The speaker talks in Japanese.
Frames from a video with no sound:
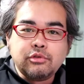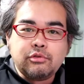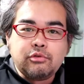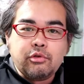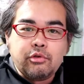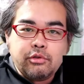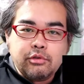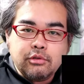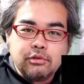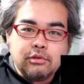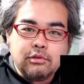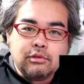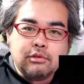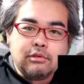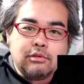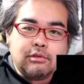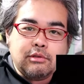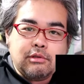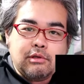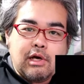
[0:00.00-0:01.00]
ンと
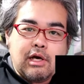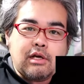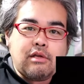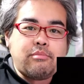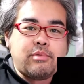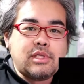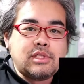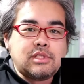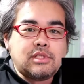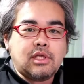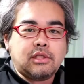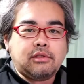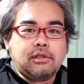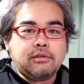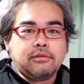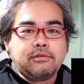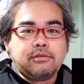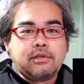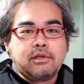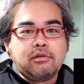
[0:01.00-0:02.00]
いう RPG だった
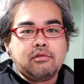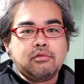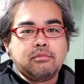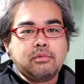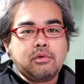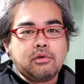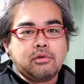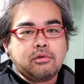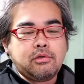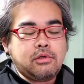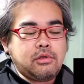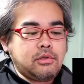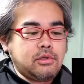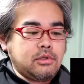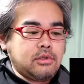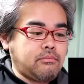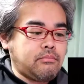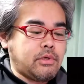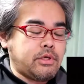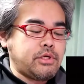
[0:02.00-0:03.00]
んですけれども、
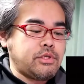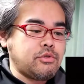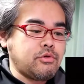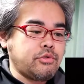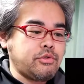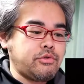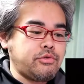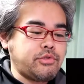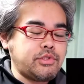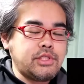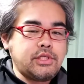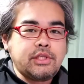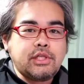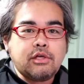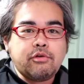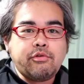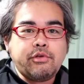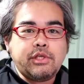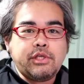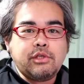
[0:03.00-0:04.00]
まあ、非常に不思議
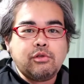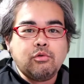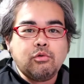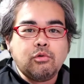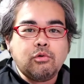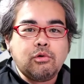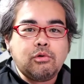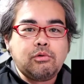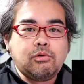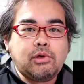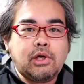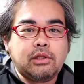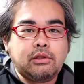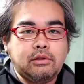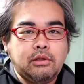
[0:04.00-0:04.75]
な雰囲気のあっ